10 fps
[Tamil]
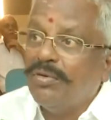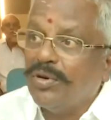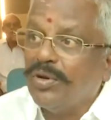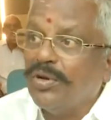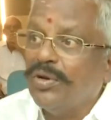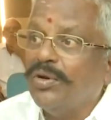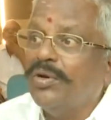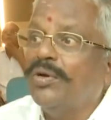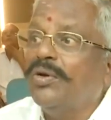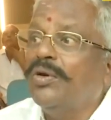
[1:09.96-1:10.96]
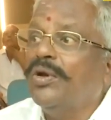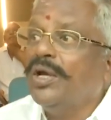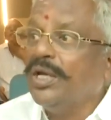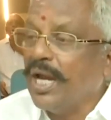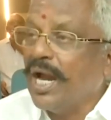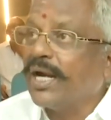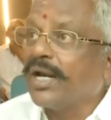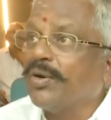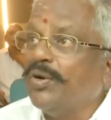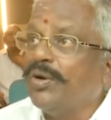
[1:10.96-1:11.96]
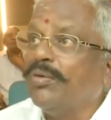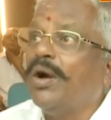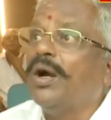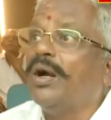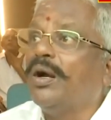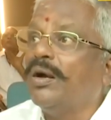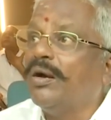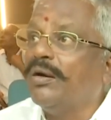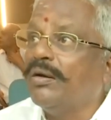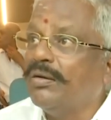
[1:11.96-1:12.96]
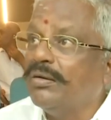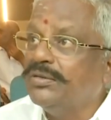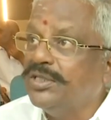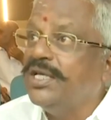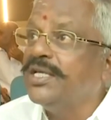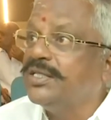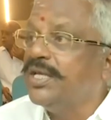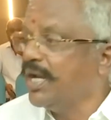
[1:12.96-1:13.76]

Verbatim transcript: ஒரு ஏழரை கோடி ரூபா ஜிஎஸ்டி